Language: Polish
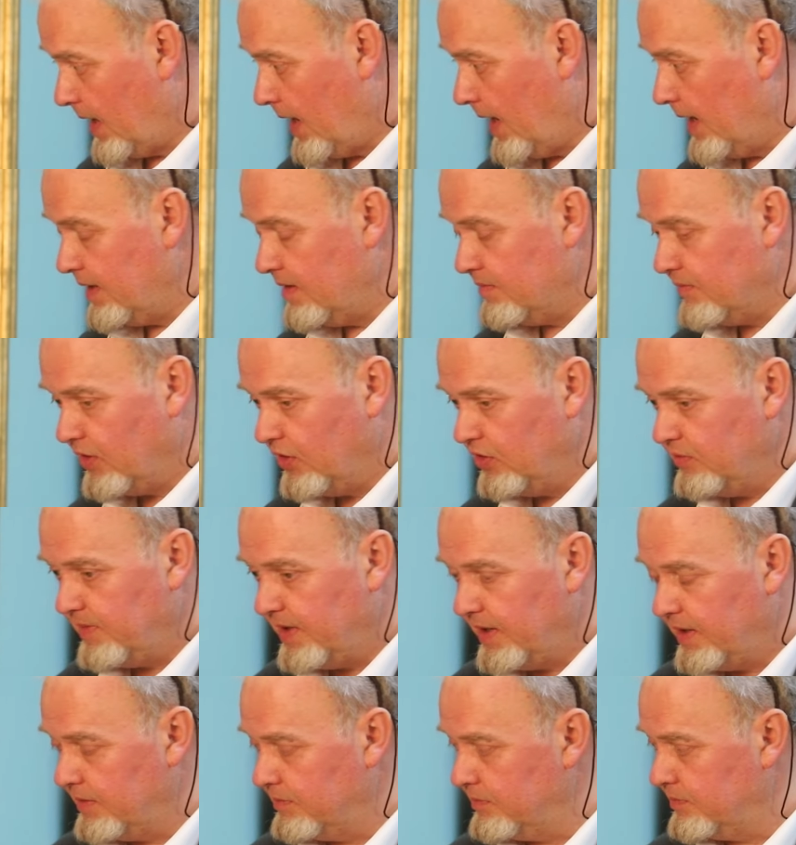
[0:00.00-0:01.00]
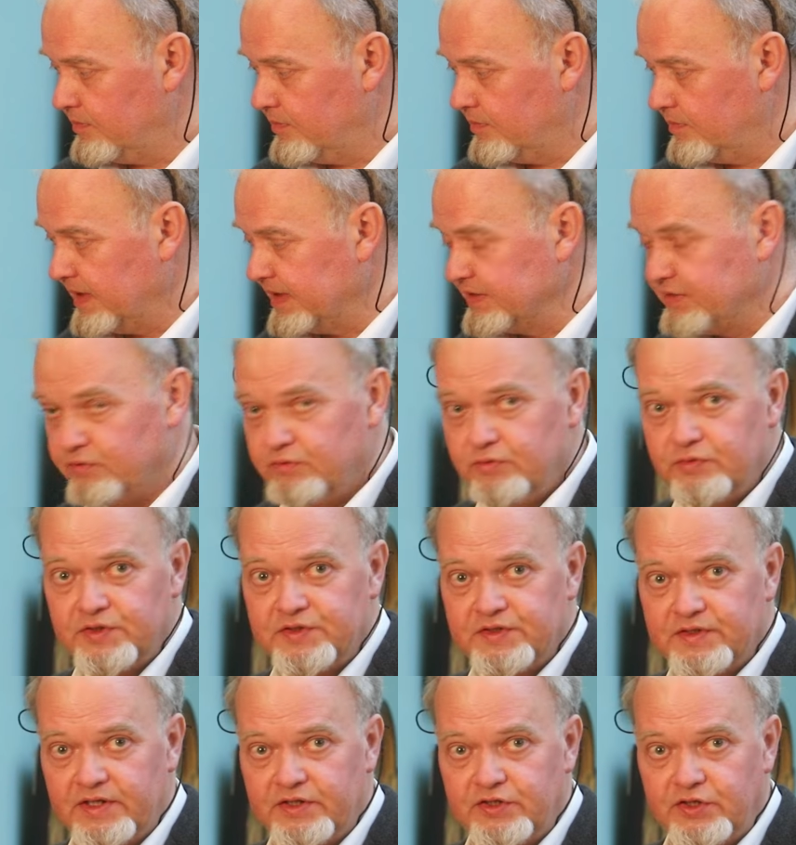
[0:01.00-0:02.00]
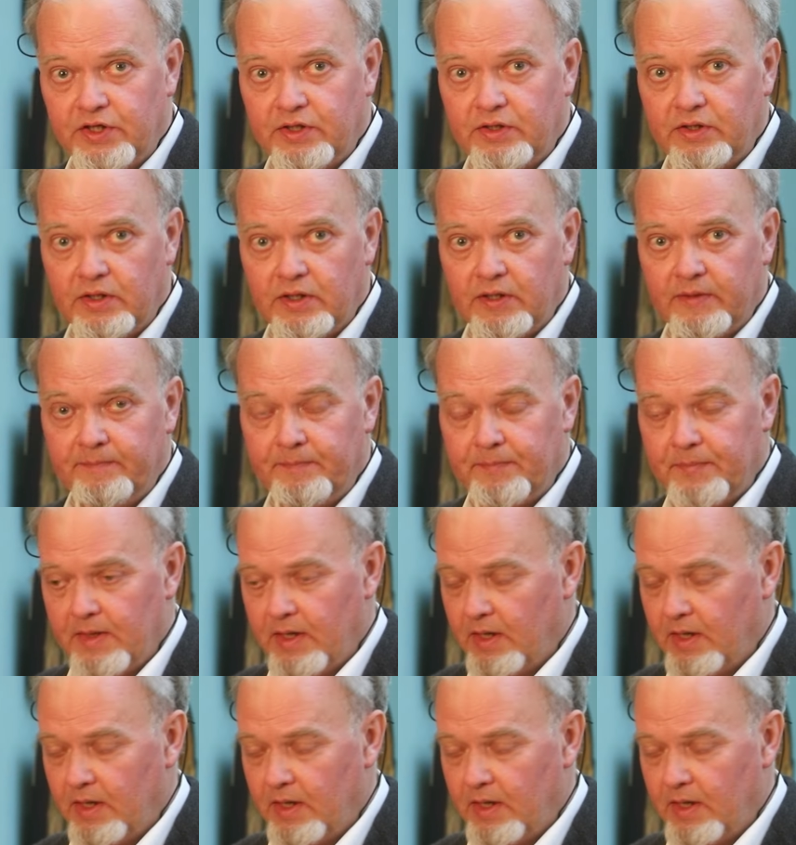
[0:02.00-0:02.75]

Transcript: Ale on ma bardzo duże znaczenie